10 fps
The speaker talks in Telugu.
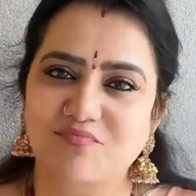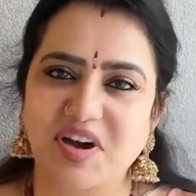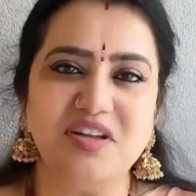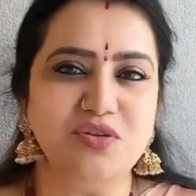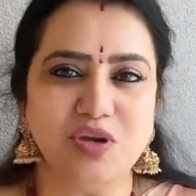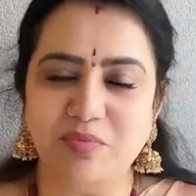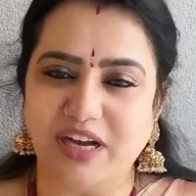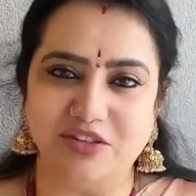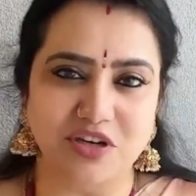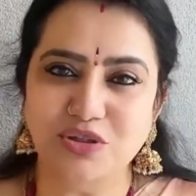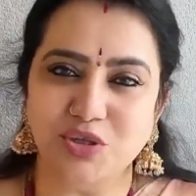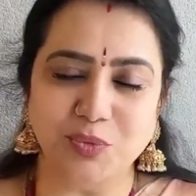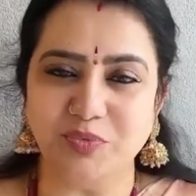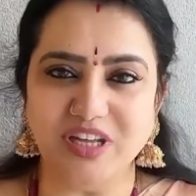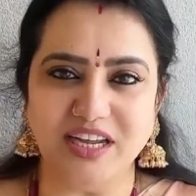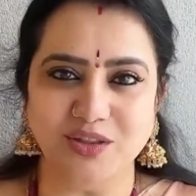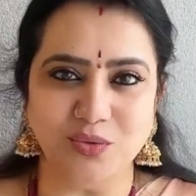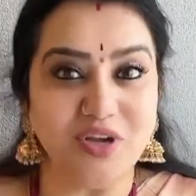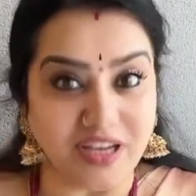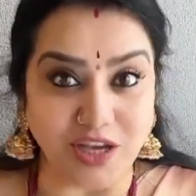మనసుకి మాత్రం తృప్తి లేదు
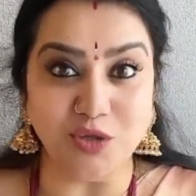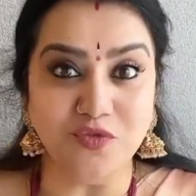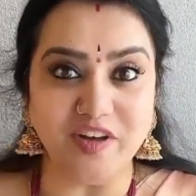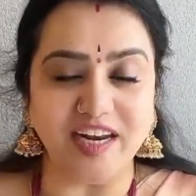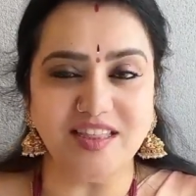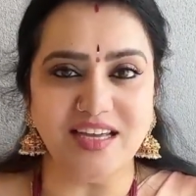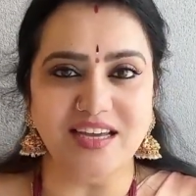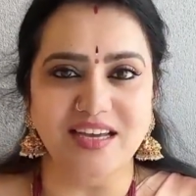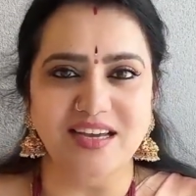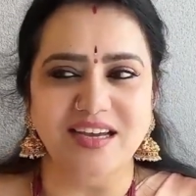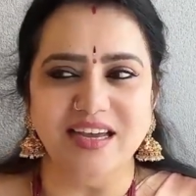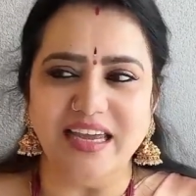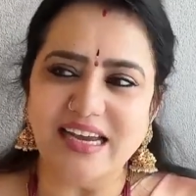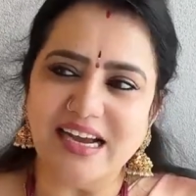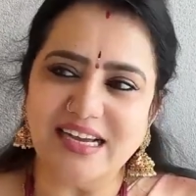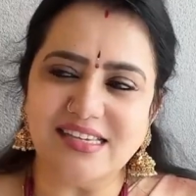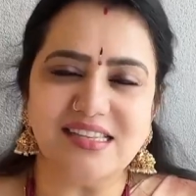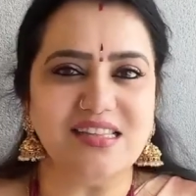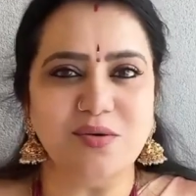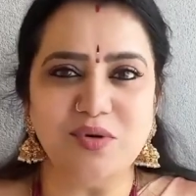ఏదో ఇంకా
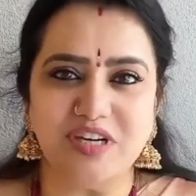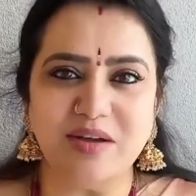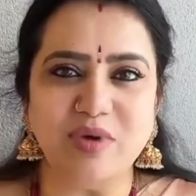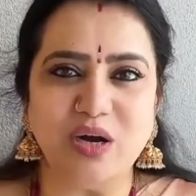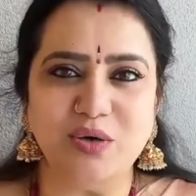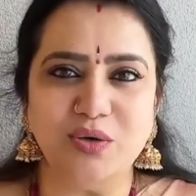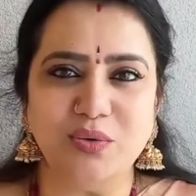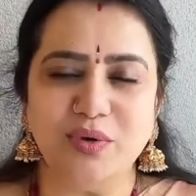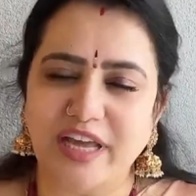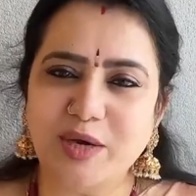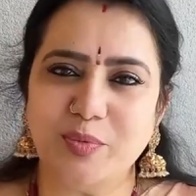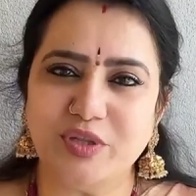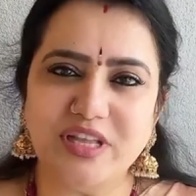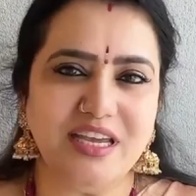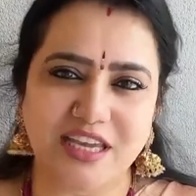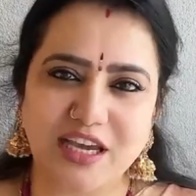ఇంకాస్త ఉంటే బాగుండు లేకపోతే